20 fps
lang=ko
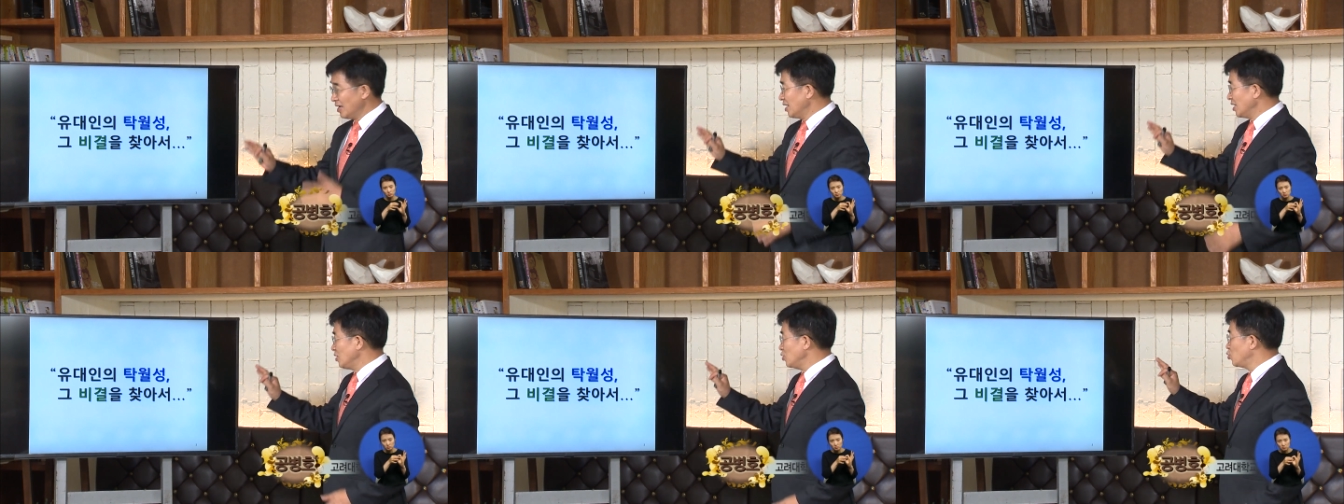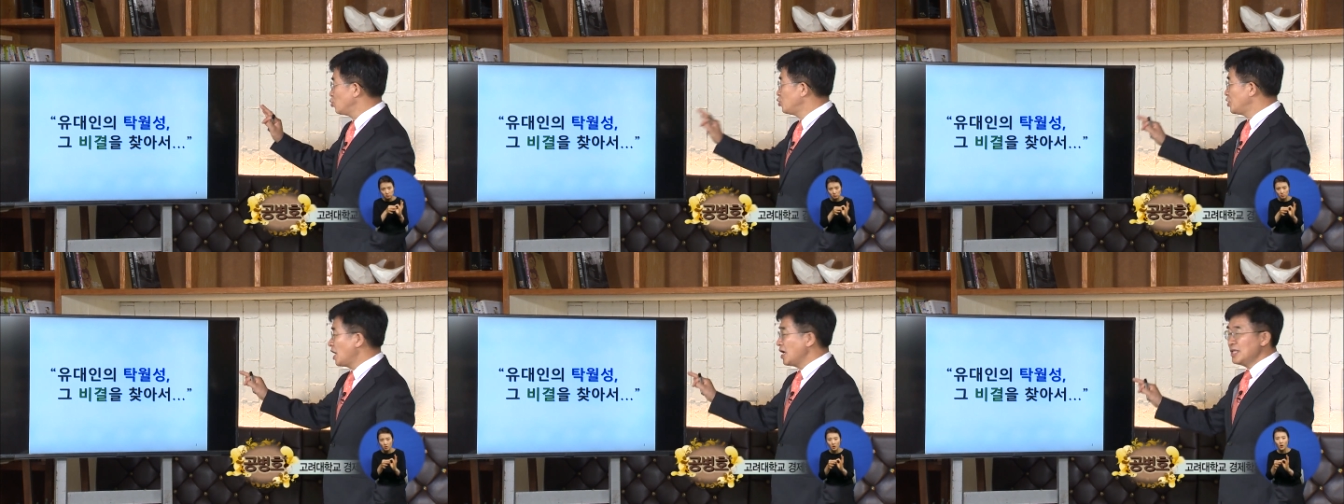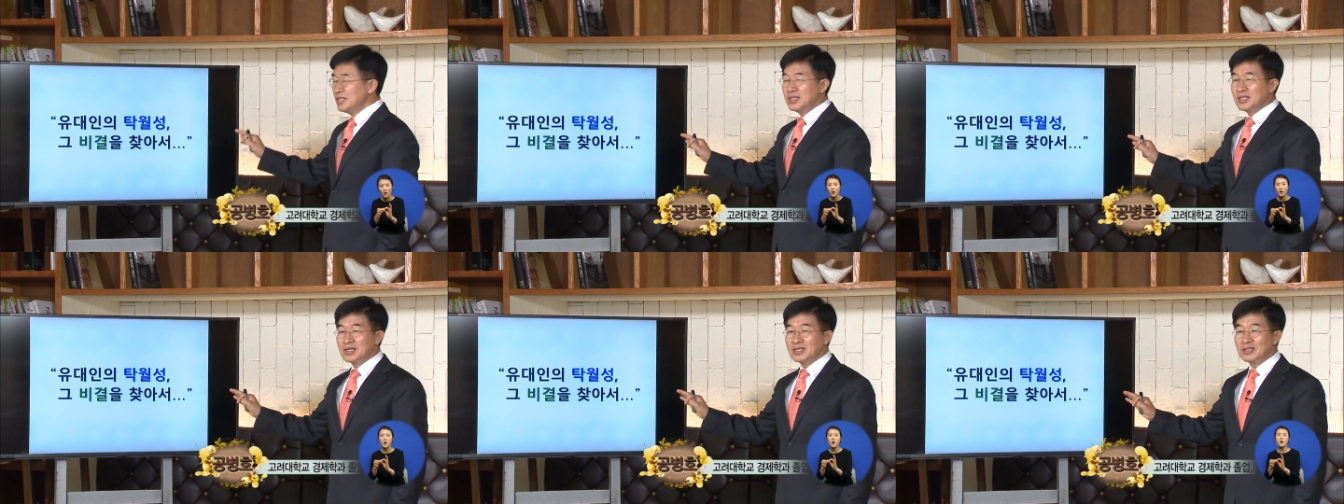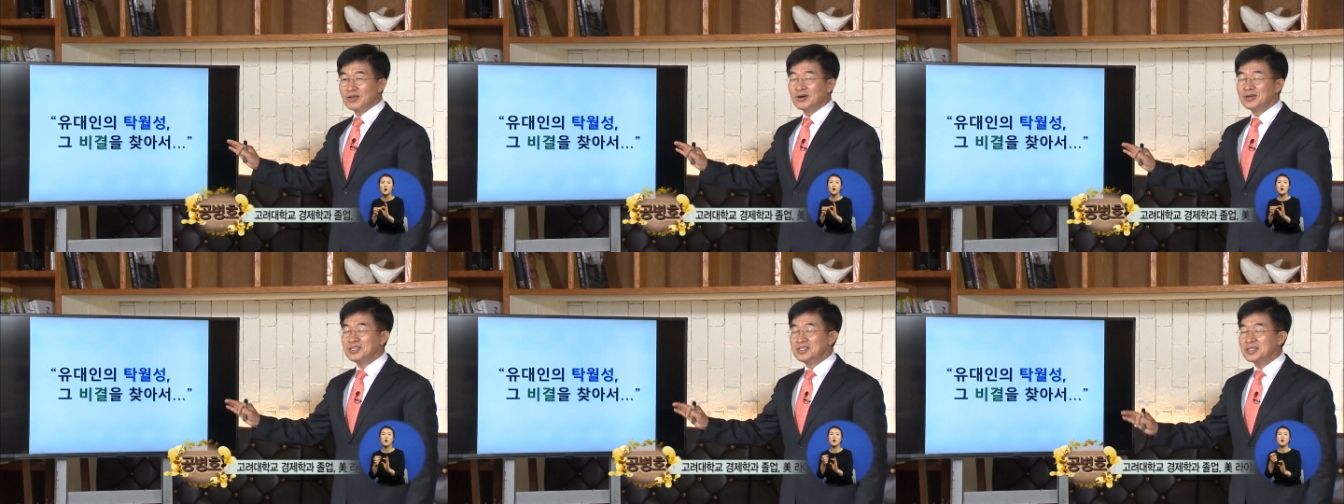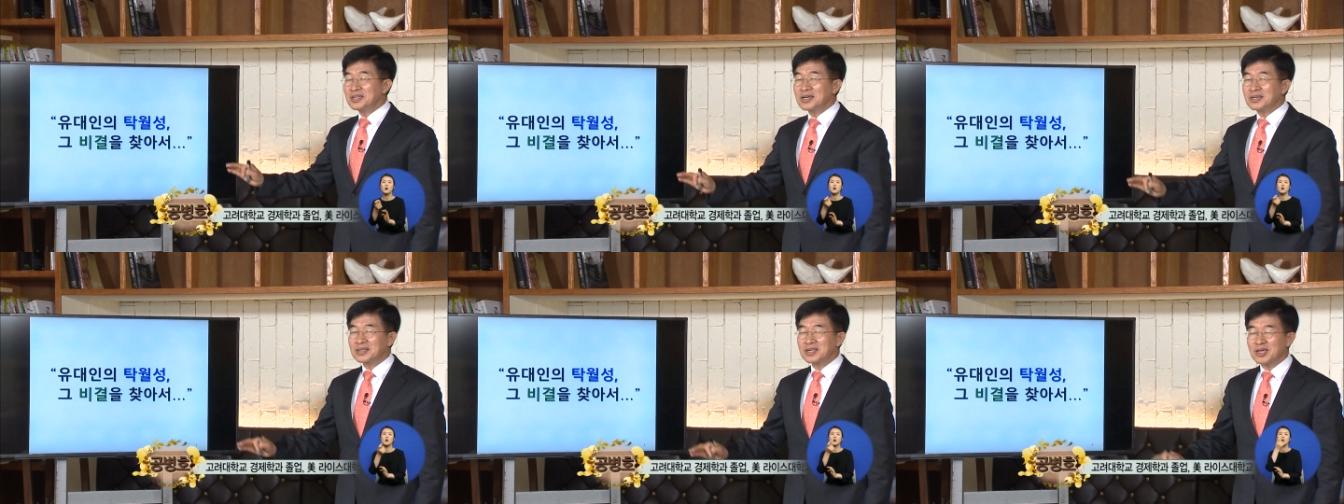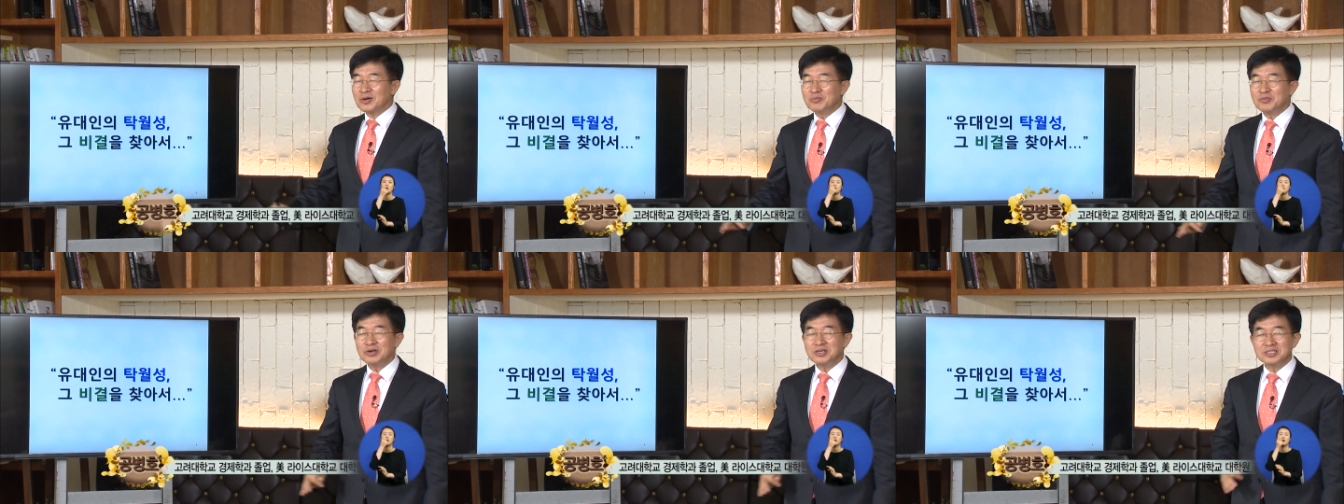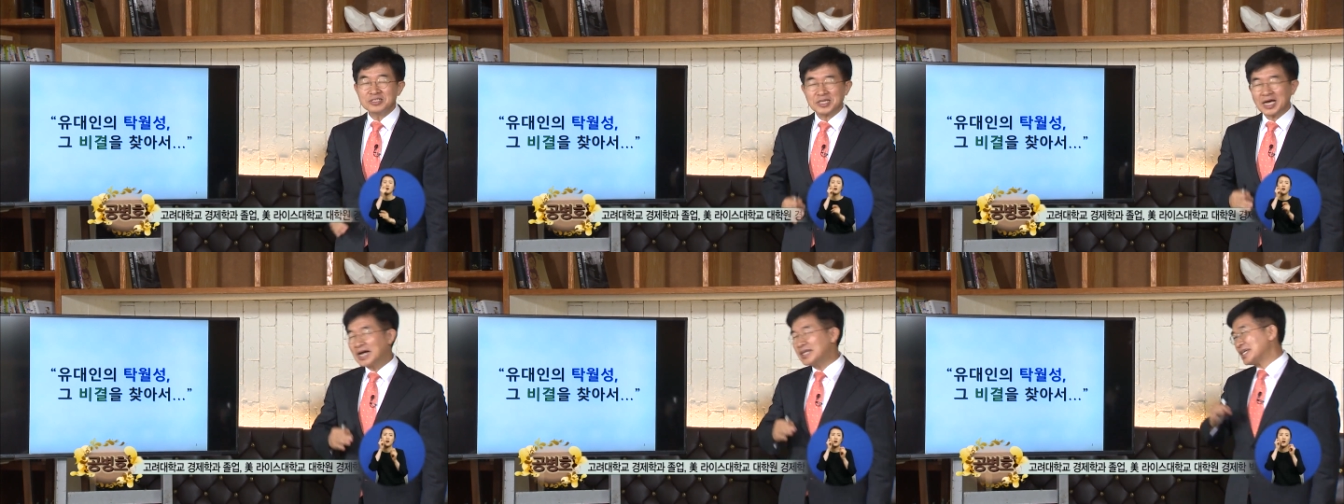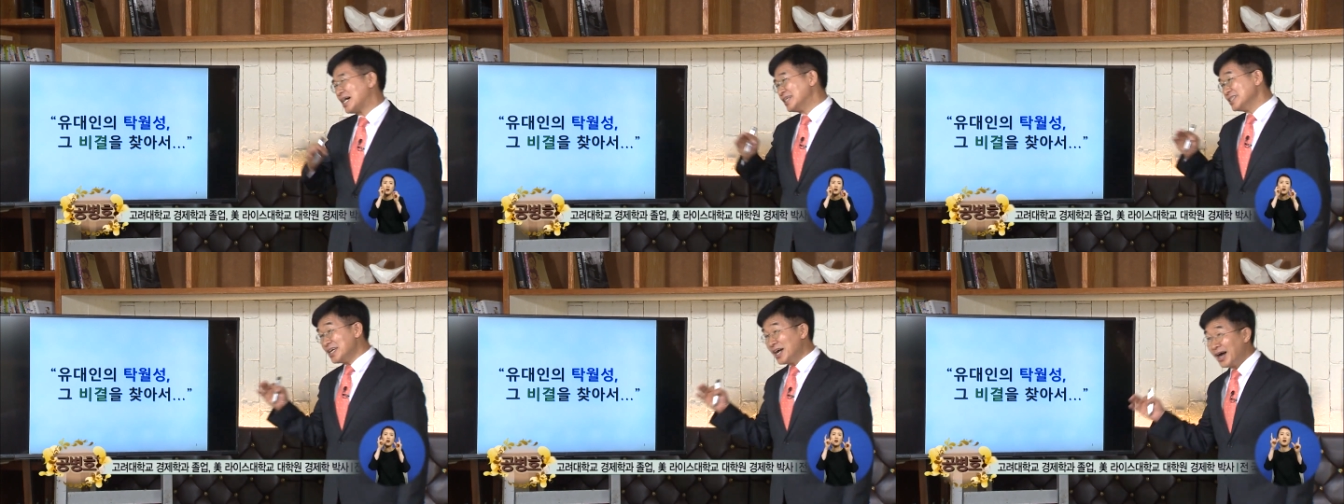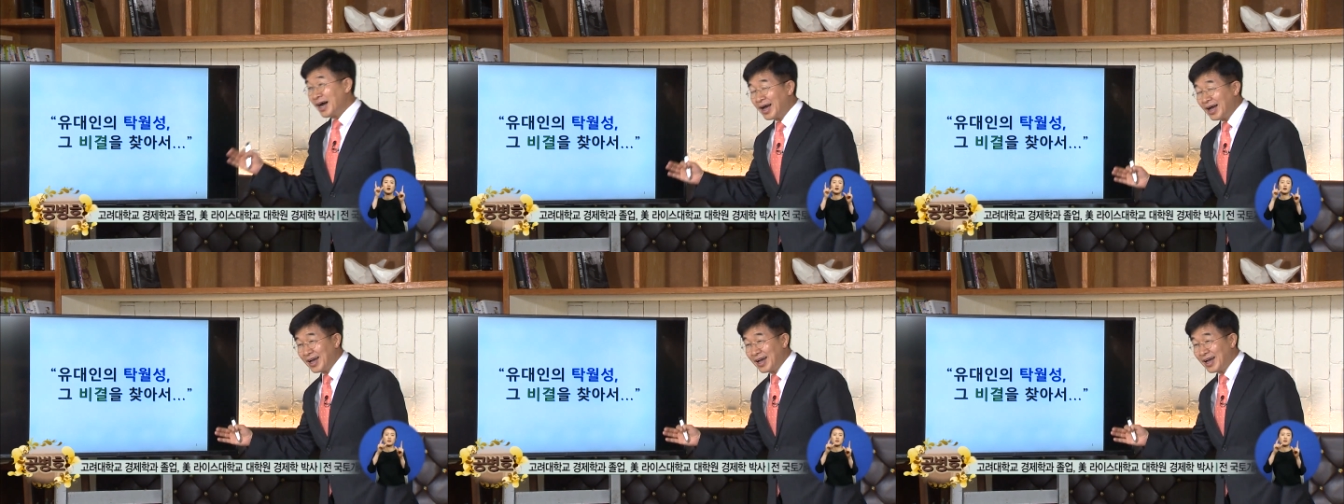유대인들은 어떻게 그렇게 뭘 잘하냐?